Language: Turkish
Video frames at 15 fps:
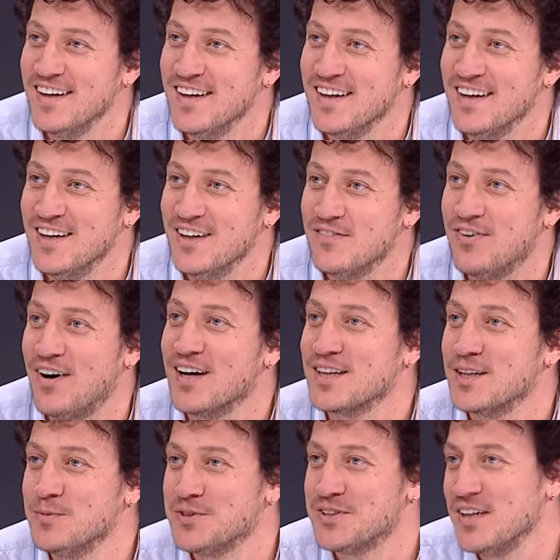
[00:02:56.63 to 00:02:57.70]
e,
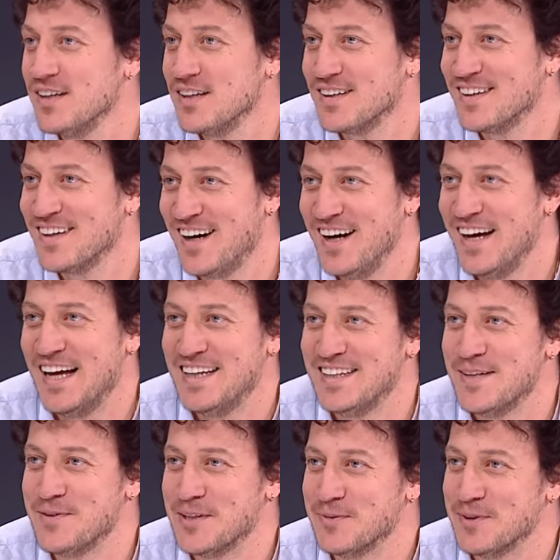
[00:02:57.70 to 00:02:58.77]
farklı bir şey hayal
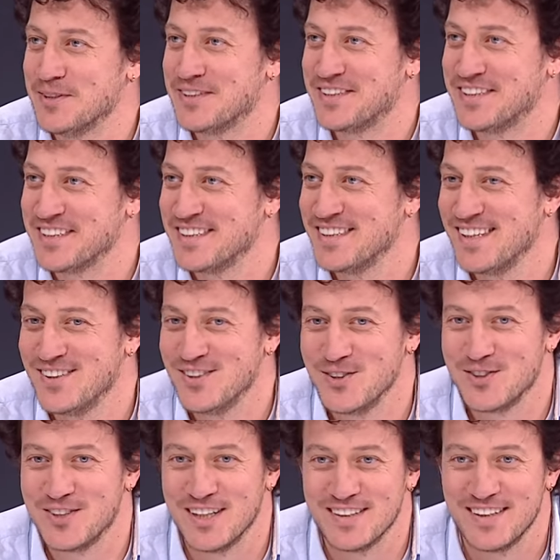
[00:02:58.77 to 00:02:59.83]
edemedim açıkçası. O
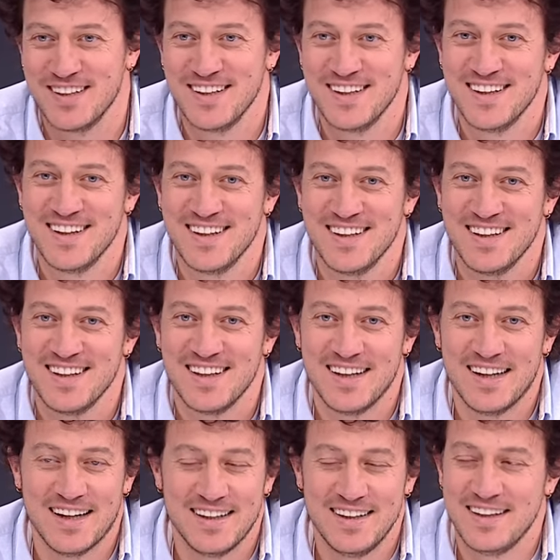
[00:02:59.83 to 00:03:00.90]
yüzden de
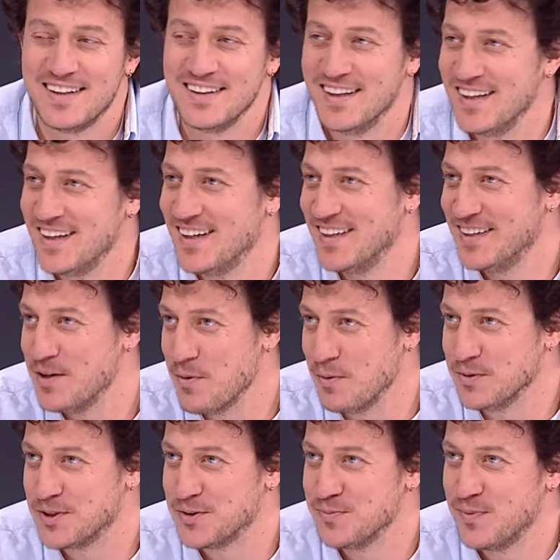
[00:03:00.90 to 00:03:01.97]
e, iyi ki de edememişim.